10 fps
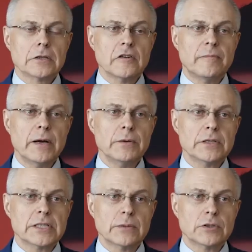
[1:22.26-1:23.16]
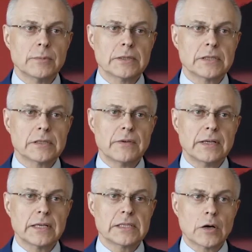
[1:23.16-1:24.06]
To w pełni
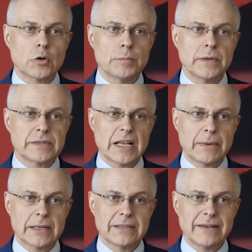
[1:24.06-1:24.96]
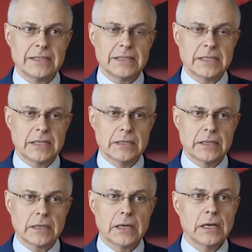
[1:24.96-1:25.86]
zautomatyzowane zakupy w sklepach
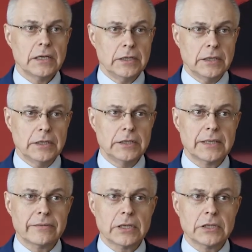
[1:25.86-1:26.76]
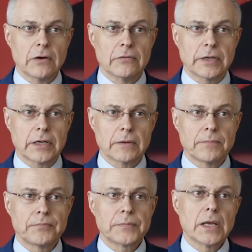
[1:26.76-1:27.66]
tradycyjnych i internetowych.
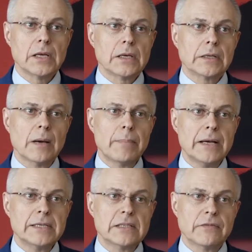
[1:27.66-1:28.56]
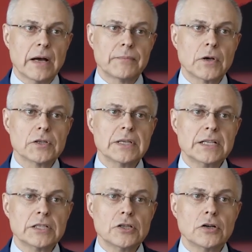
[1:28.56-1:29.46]
Dla Państwa
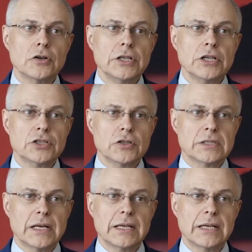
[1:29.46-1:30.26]
oznacza to konieczność